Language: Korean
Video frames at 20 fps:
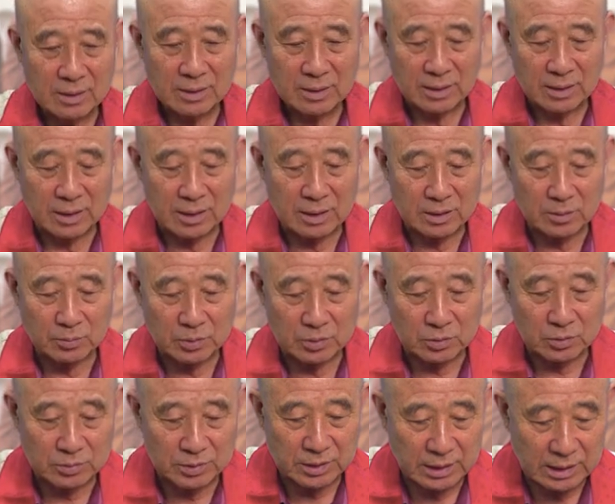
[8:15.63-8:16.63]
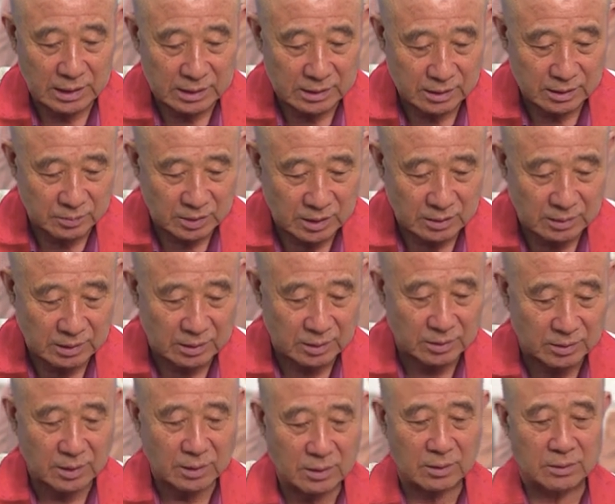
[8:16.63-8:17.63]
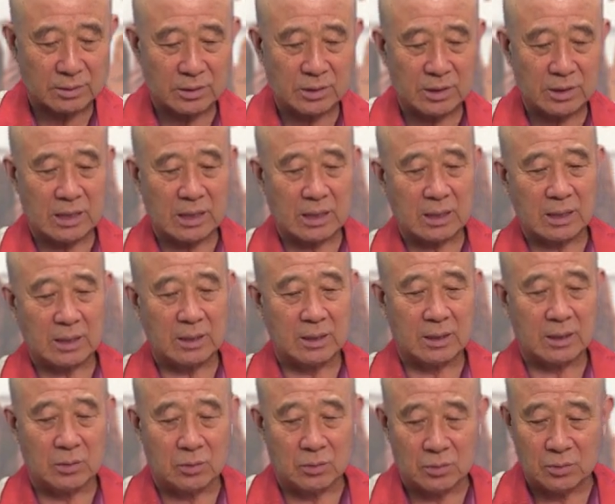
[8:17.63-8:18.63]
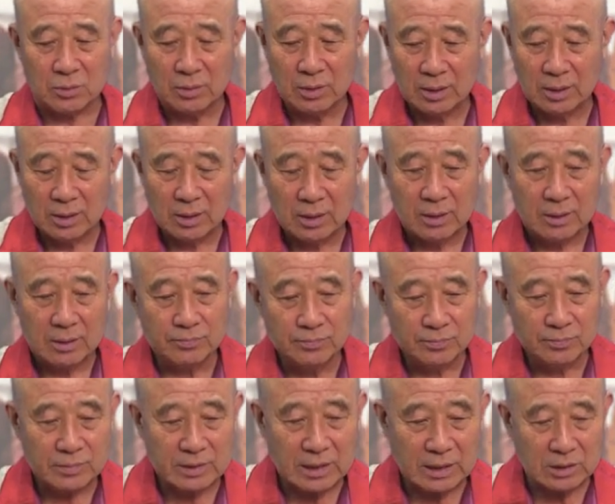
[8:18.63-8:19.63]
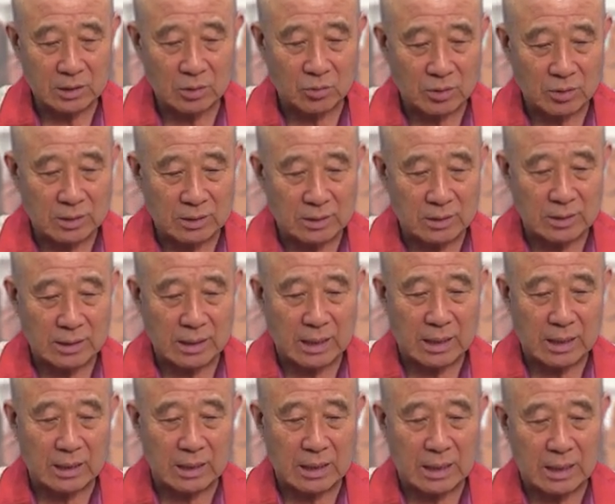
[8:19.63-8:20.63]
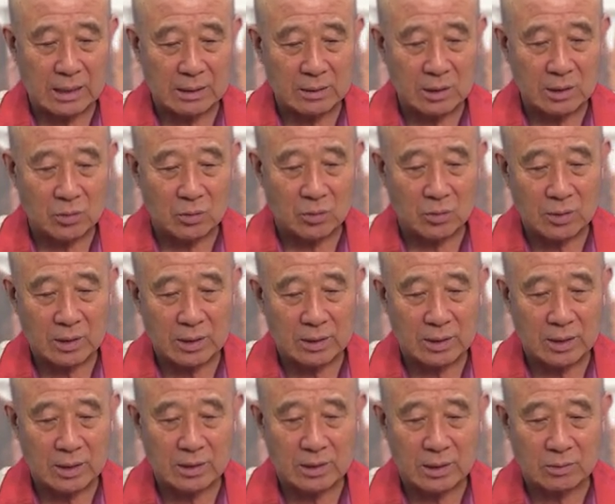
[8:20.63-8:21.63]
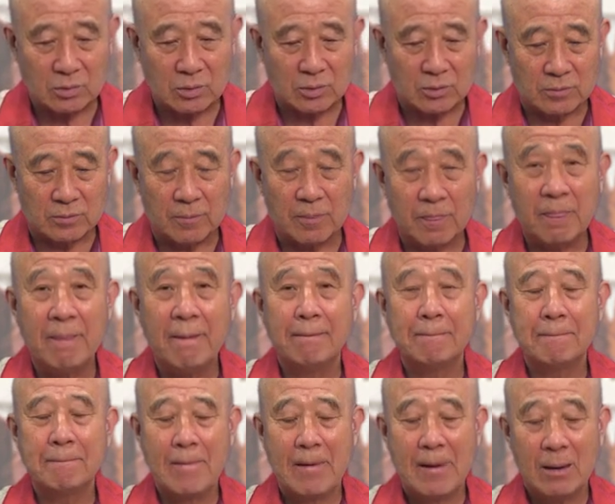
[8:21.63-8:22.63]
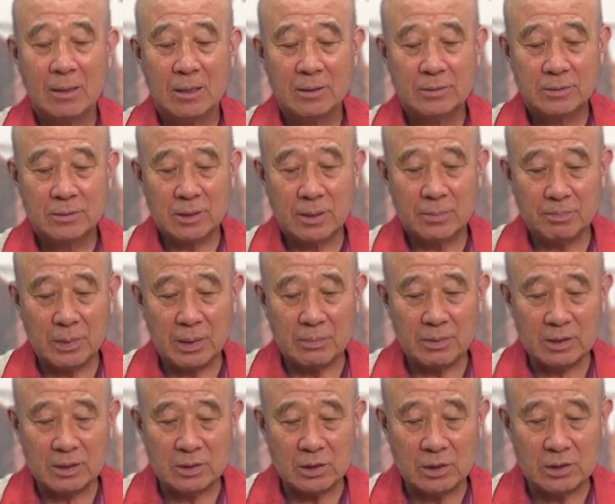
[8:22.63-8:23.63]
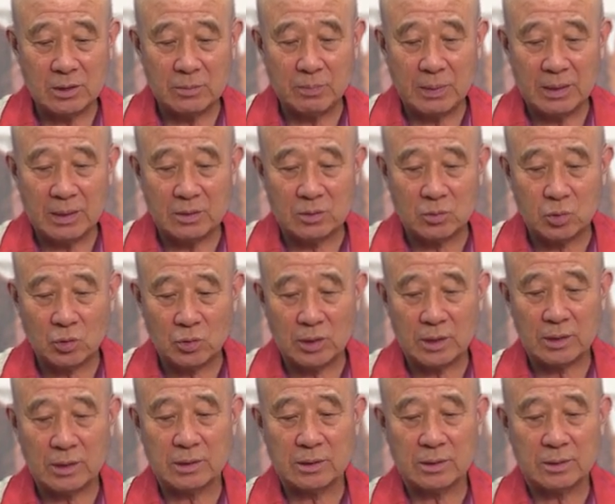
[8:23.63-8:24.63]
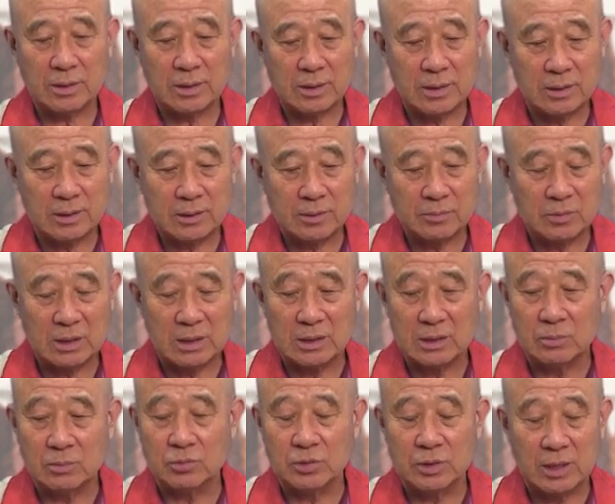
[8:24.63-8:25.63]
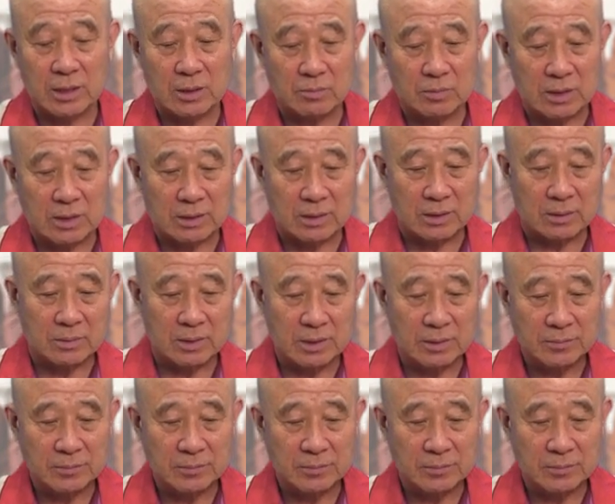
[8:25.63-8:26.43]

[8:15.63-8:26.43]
얘기가 옆으로 좀 새나갔습니다만 어쨌든 스리랑카 얘기로 다시 돌아가서 나나 띠로카 대장로는 1878년 독일에서 태어났습니다. 이분 얘기입니다. 지금이.